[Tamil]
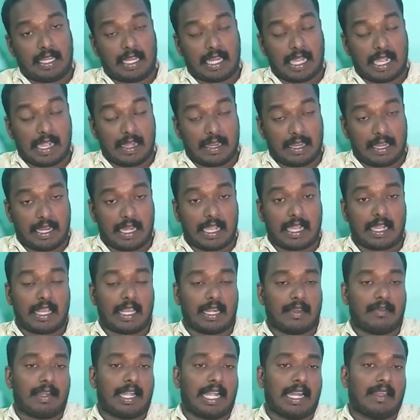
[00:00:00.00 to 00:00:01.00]
ஏ
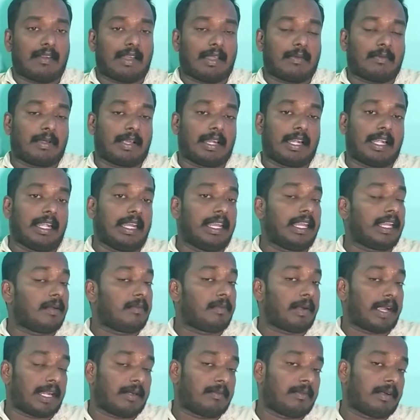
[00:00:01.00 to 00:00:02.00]
ஏழாயிரம் வேலைவாய்ப்புகளை நீங்கள்
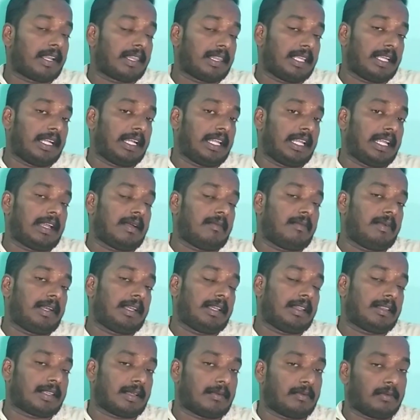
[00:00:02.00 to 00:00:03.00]
பயன்படுத்திக்கிட்டீங்க
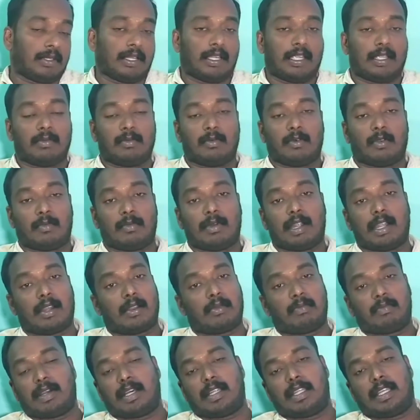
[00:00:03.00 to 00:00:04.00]
அப்படின்னா சமுதாயம் ஒரு
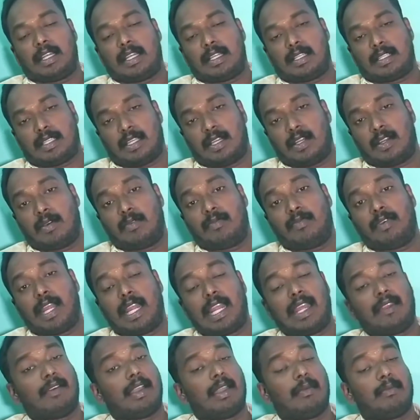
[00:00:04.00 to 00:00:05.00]
மாற்றுப்பாதையில் செல்லும்
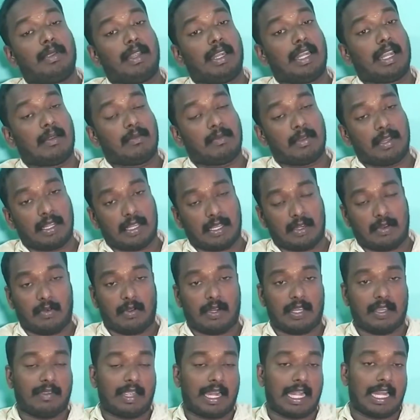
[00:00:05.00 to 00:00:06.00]
வேலைவாய்ப்பு இல்லாமல்
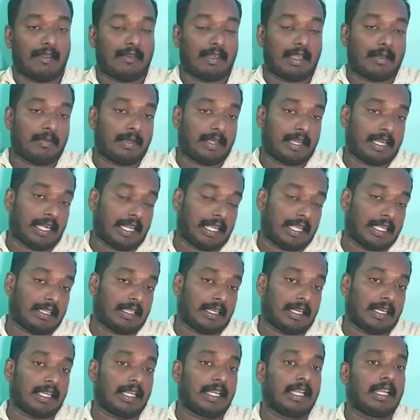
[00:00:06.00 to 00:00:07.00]
இருக்கிறவங்களுக்கு வேலைவாய்ப்பு
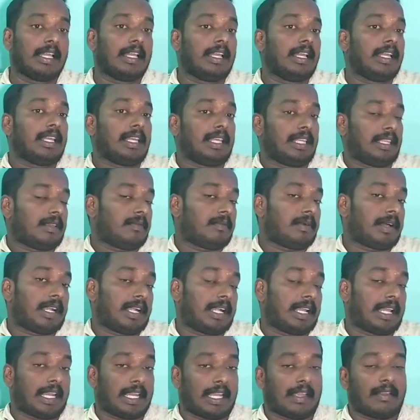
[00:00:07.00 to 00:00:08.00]
கிடைக்கிறதுக்கு இந்த
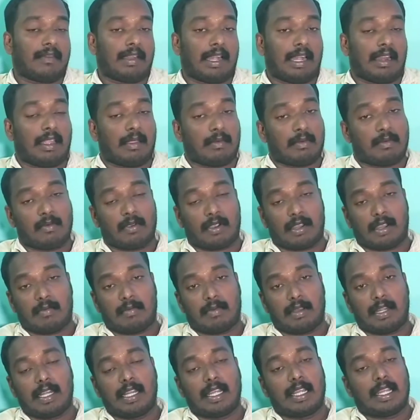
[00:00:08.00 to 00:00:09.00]
மாதிரி நிறைய வேலைவாய்ப்பு
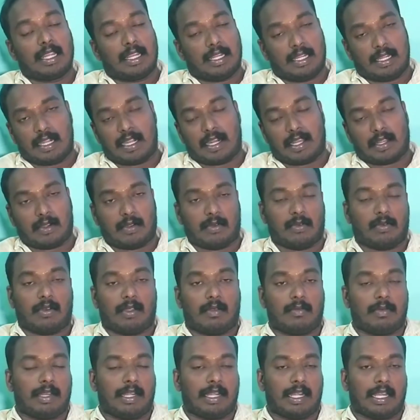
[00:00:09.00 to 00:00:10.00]
முகாம்கள் நடக்கணும்
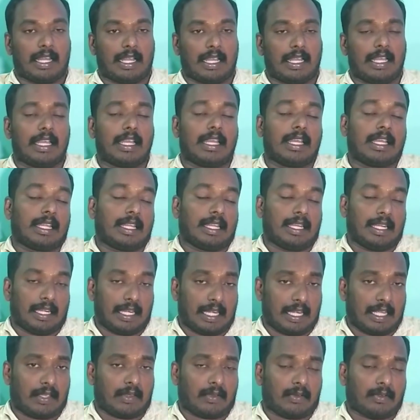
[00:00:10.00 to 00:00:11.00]
அப்படின்னு நாங்கள்
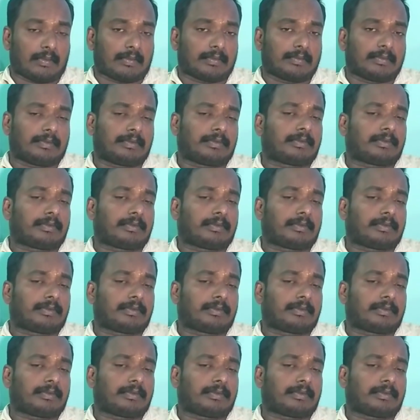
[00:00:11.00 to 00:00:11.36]
நினைக்கிறோம்